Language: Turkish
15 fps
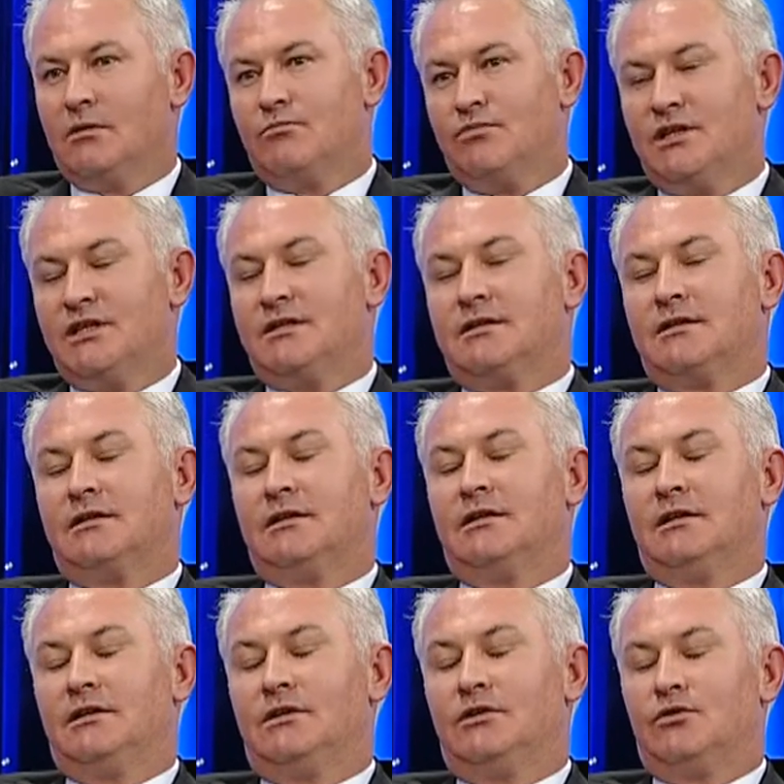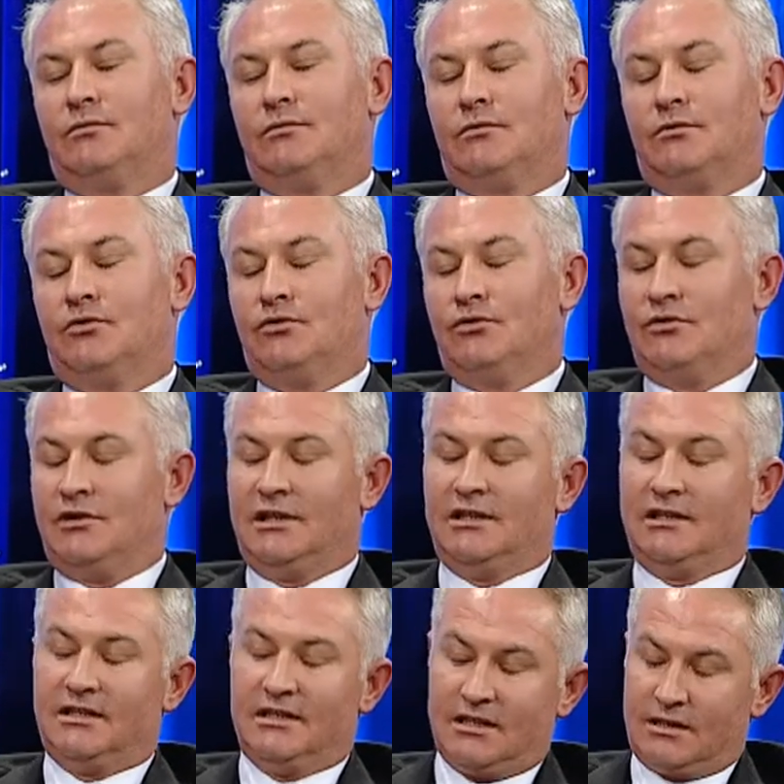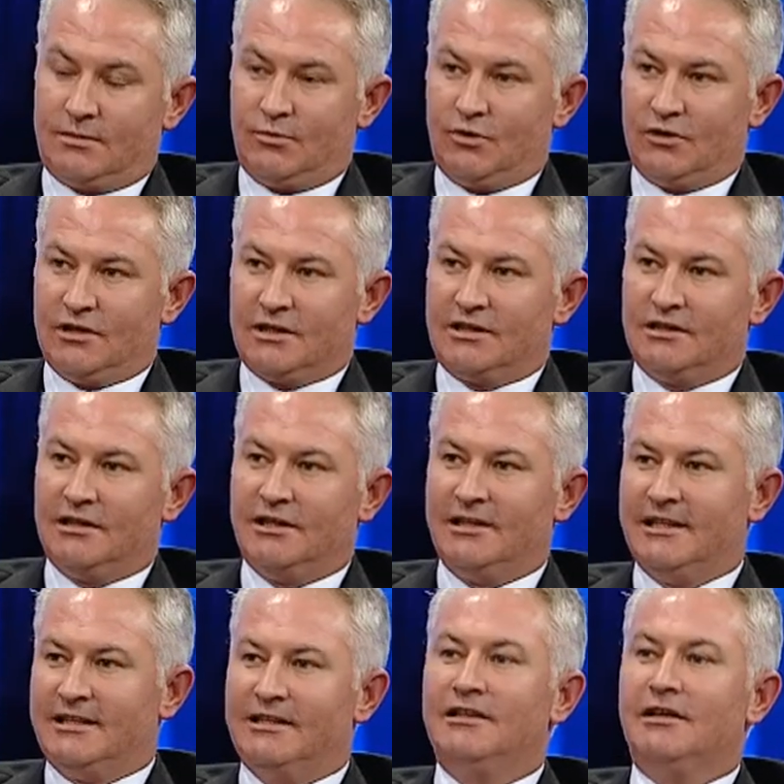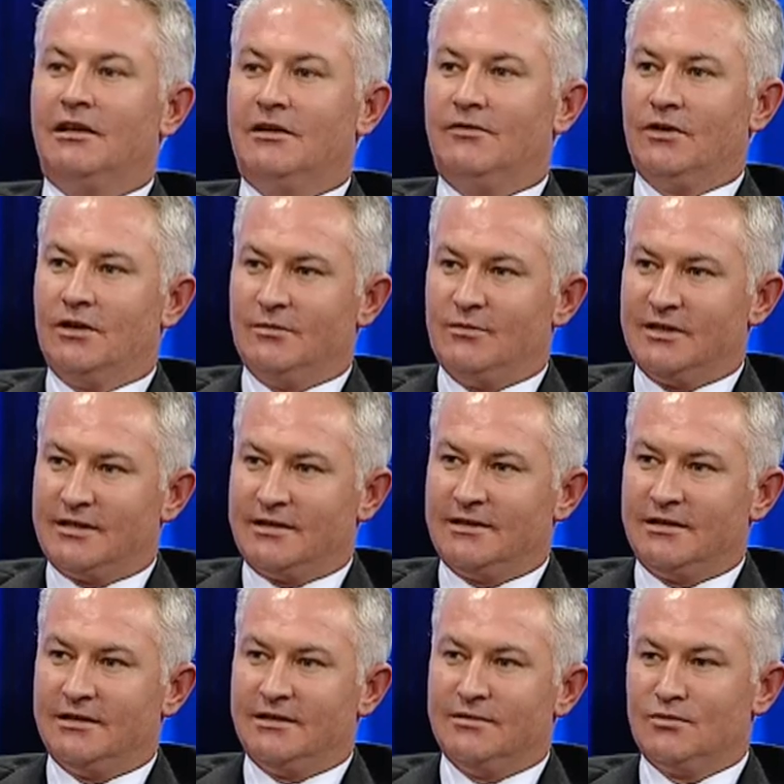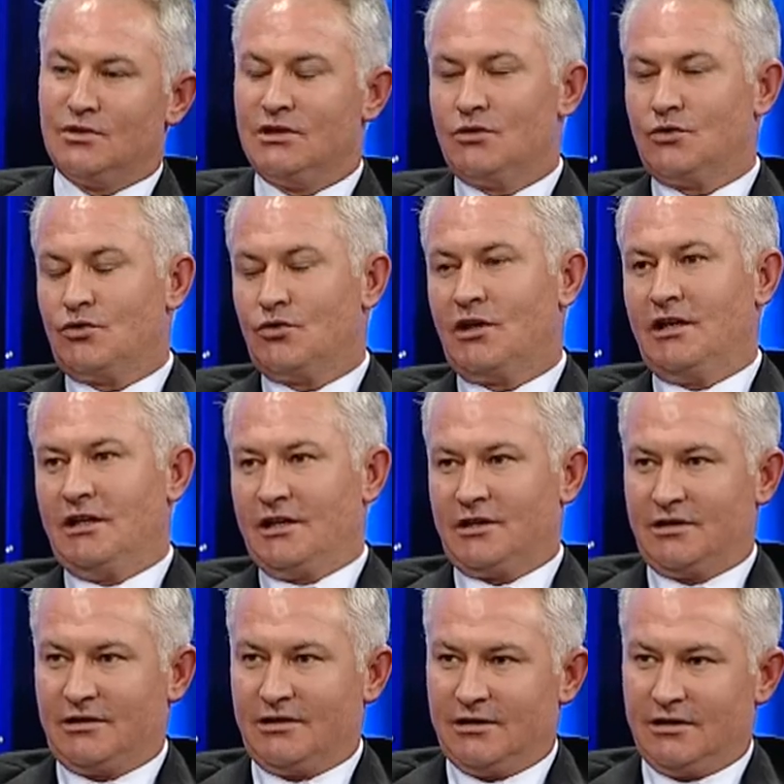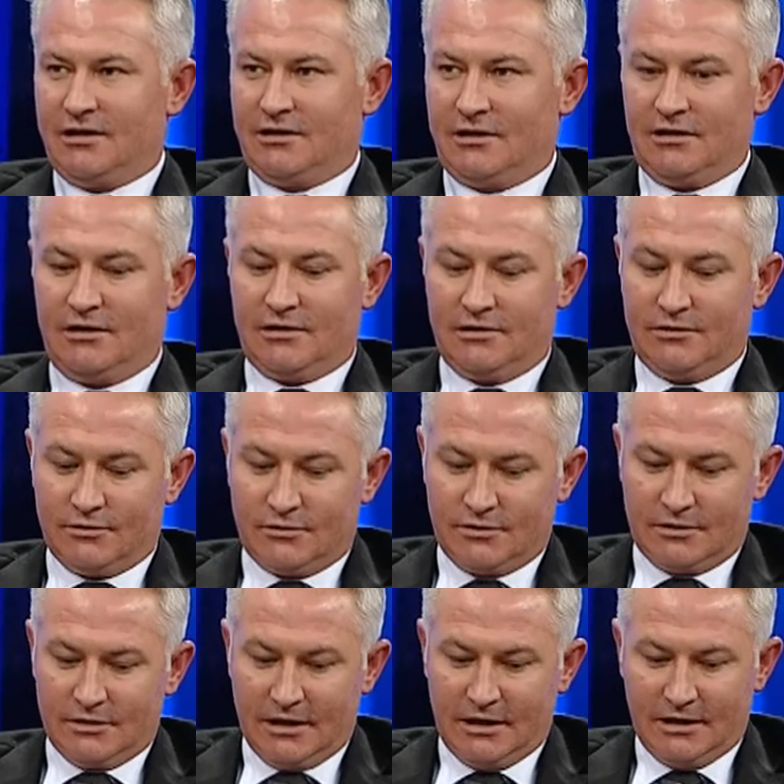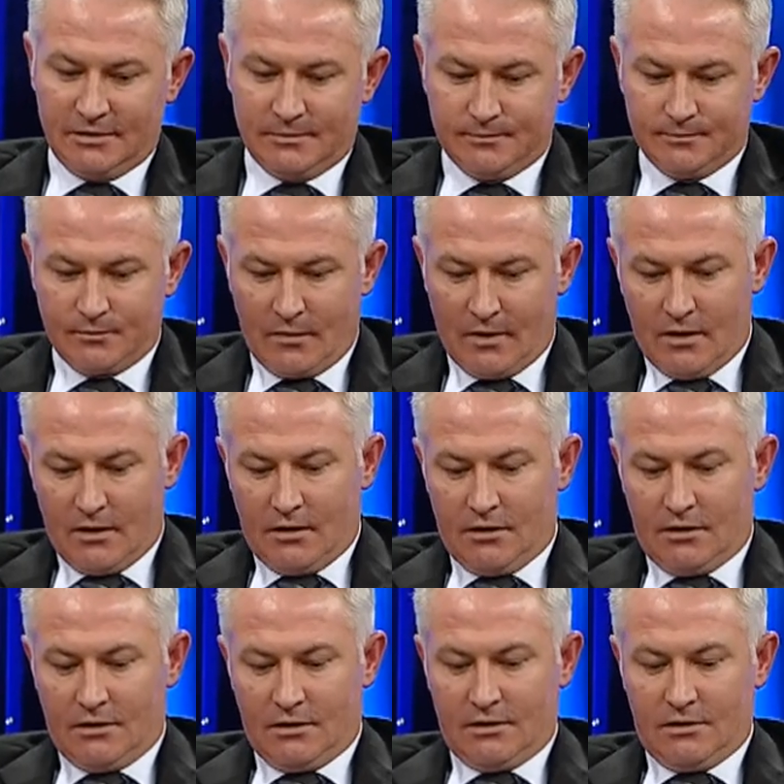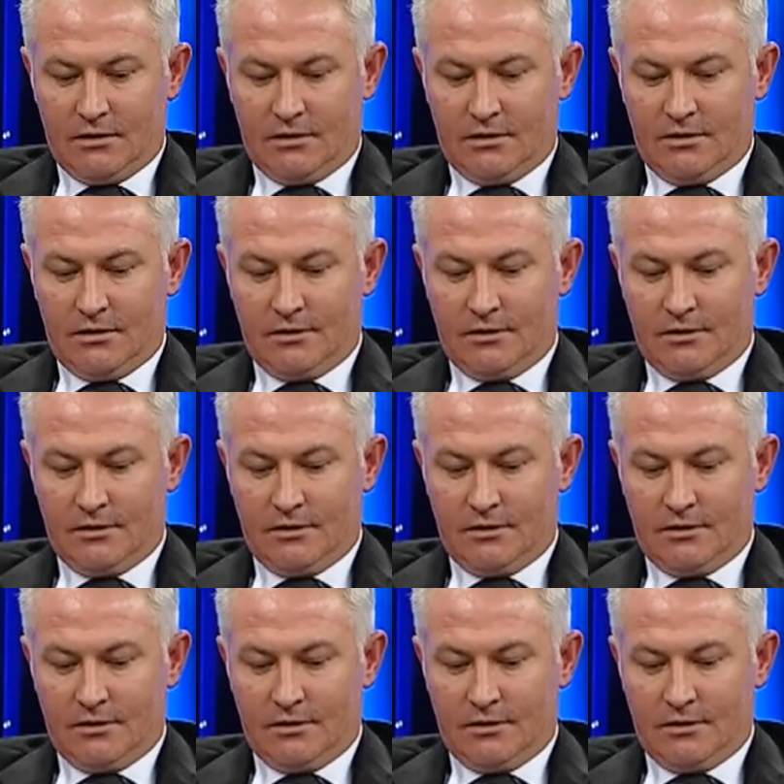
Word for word: Biz e, Türkiye diasporasında Latin alfabesi dediğimizde şu eleştirileri arıyoruz. Yani e,